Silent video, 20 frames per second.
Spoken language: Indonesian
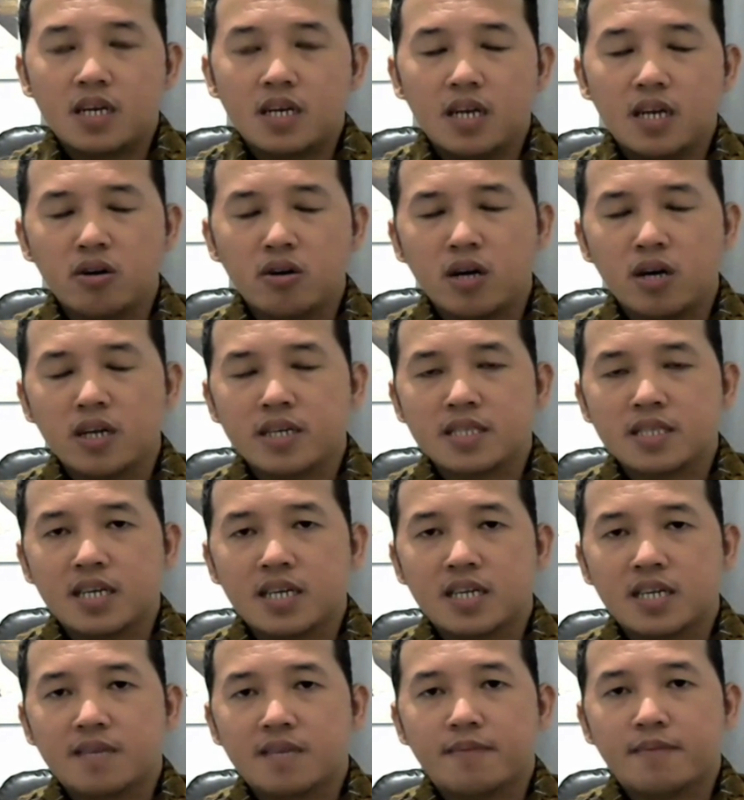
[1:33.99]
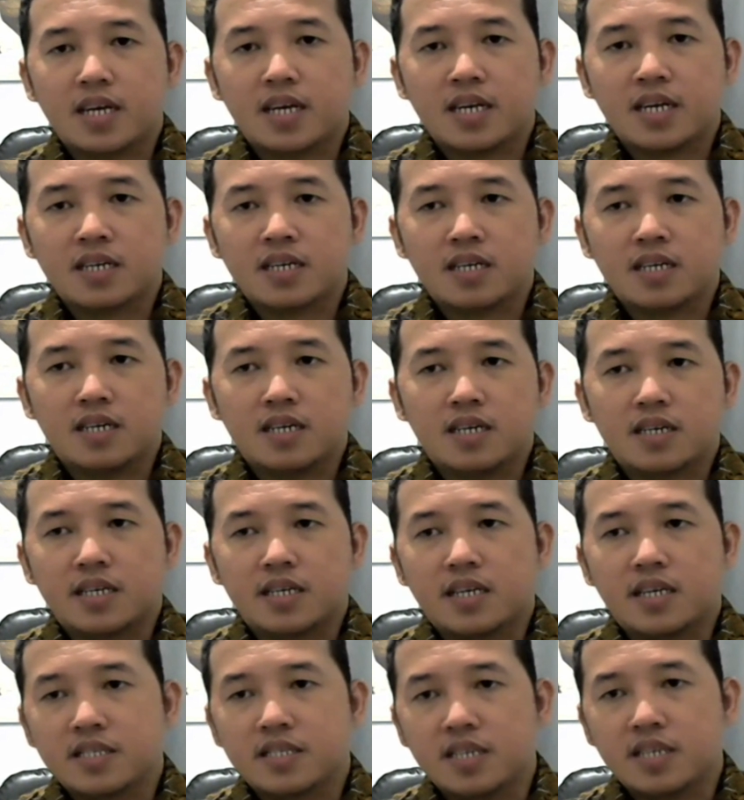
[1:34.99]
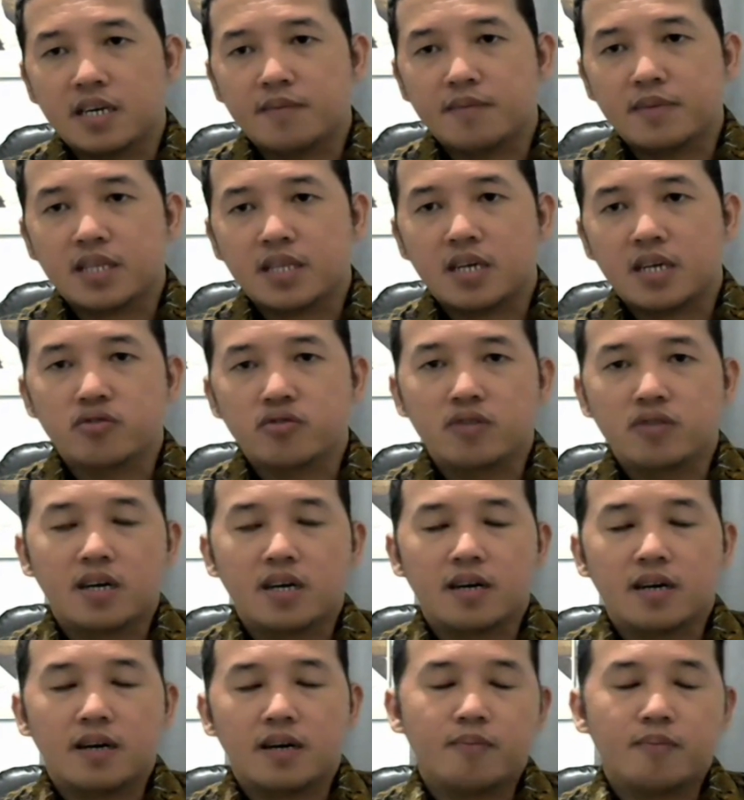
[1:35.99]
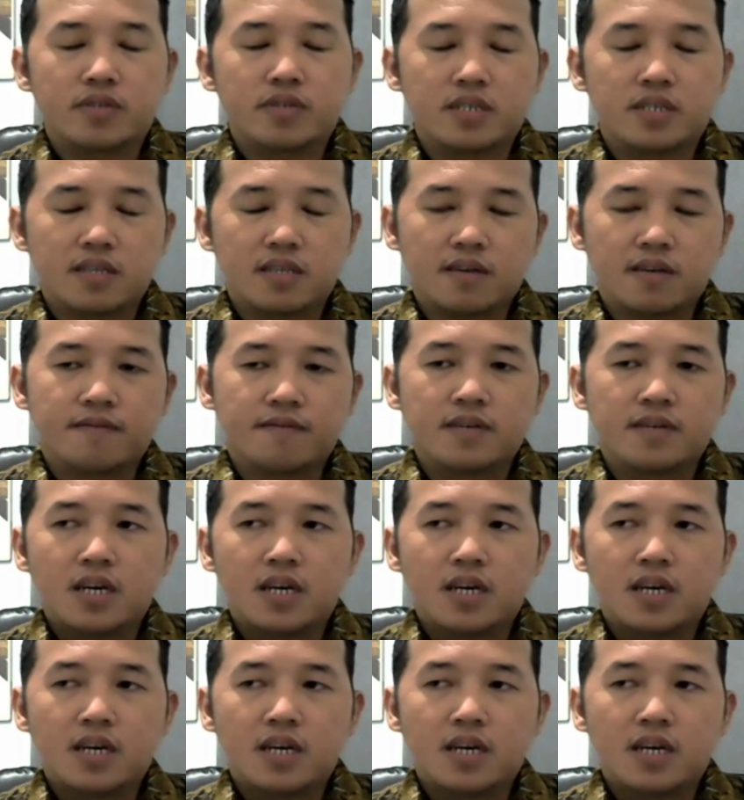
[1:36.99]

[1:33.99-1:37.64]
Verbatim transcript: Lalu kalau kita lihat kemarin eh, kinerja emiten juga eh, positif.